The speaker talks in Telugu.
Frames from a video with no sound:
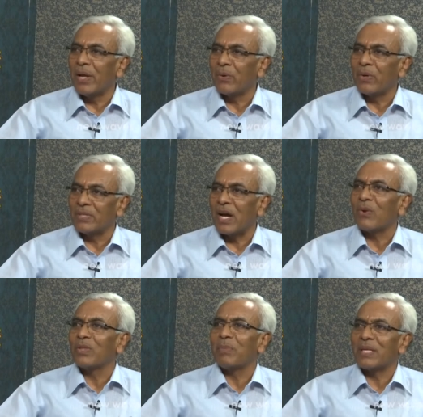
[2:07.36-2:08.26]
మేలు
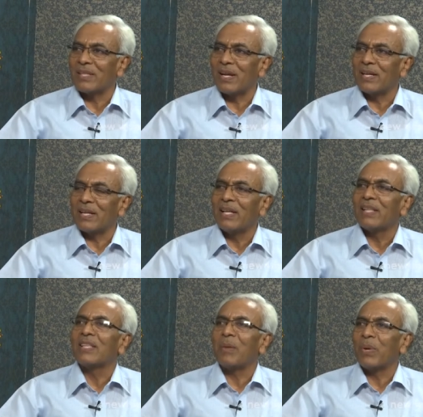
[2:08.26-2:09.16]
జాగృతపరచాలంటే
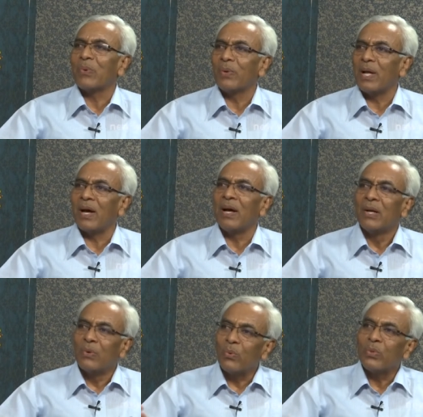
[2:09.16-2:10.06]
తప్పకుండా
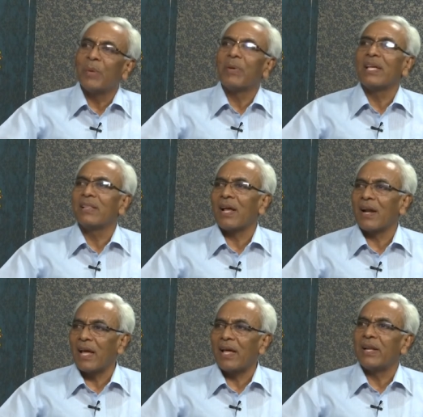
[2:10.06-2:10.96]
ఉద్యమ గీతాలు
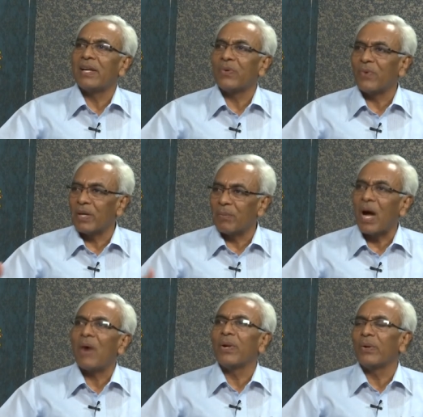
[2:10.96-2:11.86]
రాయాలనేటువంటి
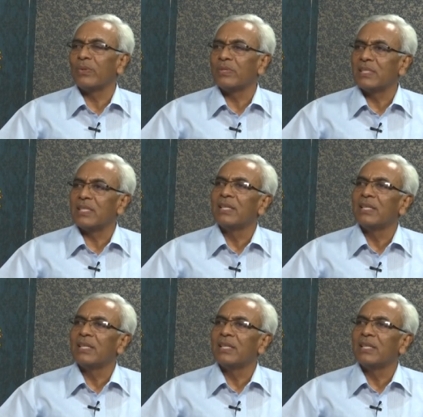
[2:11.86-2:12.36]
భావనలోంచి